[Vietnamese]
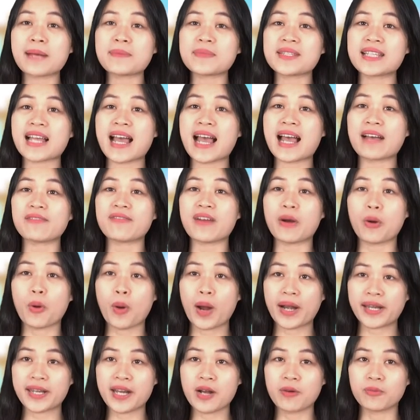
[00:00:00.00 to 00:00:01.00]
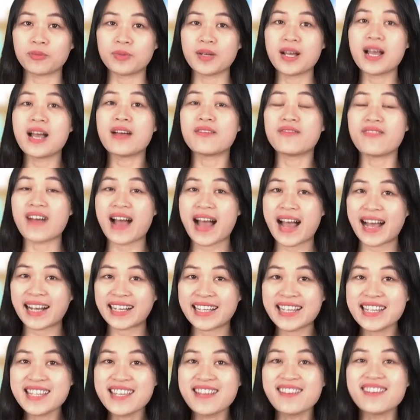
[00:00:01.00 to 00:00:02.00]
tham gia vào hoạt động
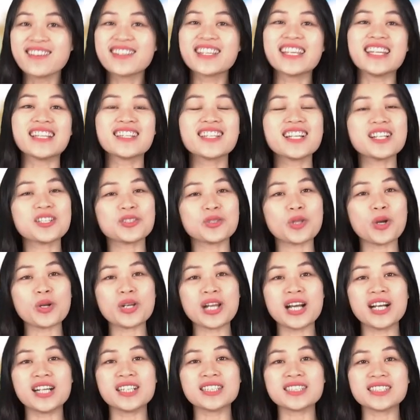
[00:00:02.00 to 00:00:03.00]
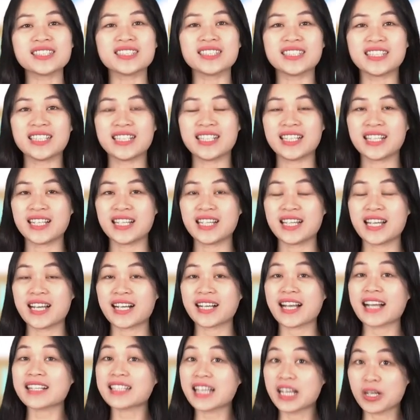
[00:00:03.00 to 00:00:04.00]
và ghi nhớ kiến thức tốt hơn.
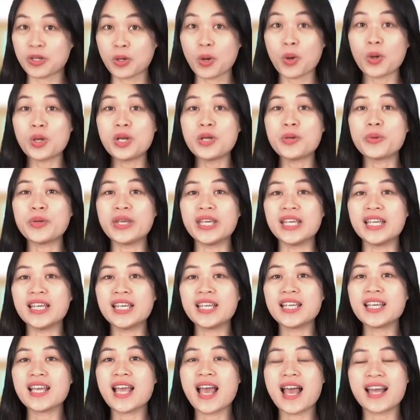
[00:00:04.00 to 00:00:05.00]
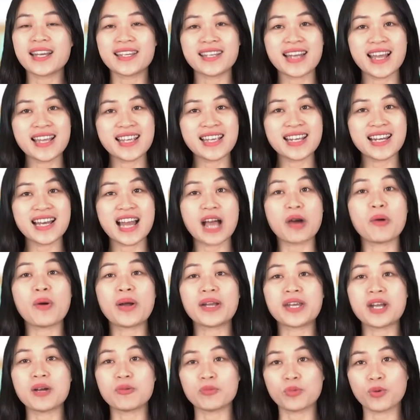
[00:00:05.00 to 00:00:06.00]
Các thầy cô lưu ý, đây là
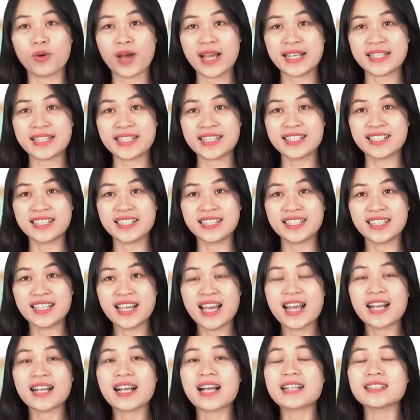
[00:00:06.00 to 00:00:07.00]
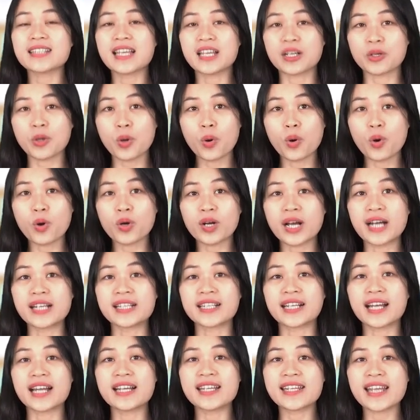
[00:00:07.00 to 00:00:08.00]
hoạt động ngoài trời, các thầy cô
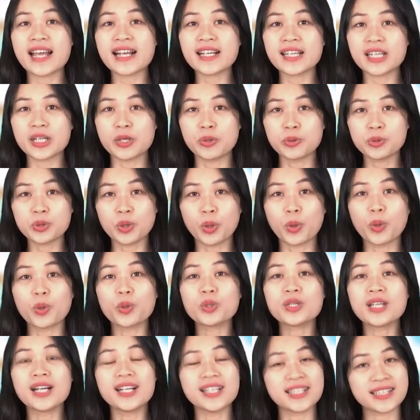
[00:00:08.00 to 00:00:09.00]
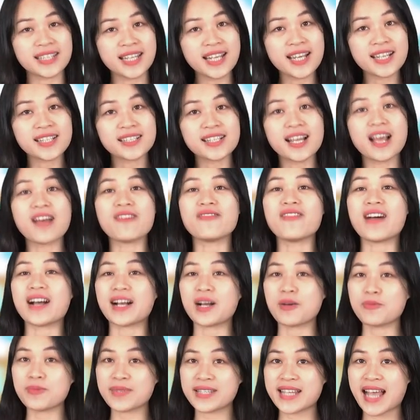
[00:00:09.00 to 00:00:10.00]
cần cân nhắc yếu tố thời tiết và
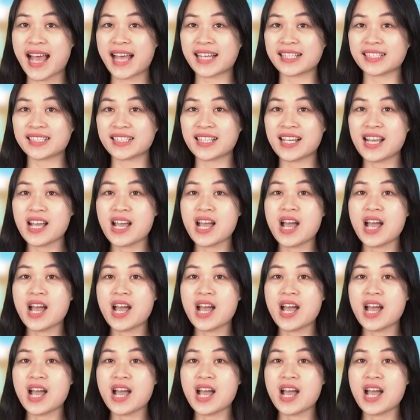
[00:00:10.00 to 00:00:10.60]
không gian.